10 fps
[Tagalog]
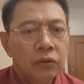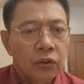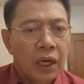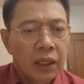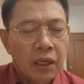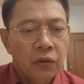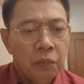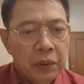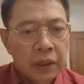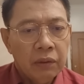Nung nakaraang
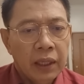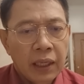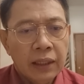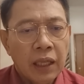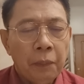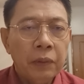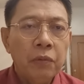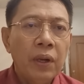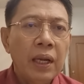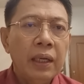gobyerno, kaya nga dapat
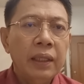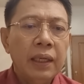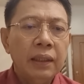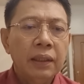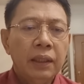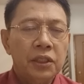mawala na yan.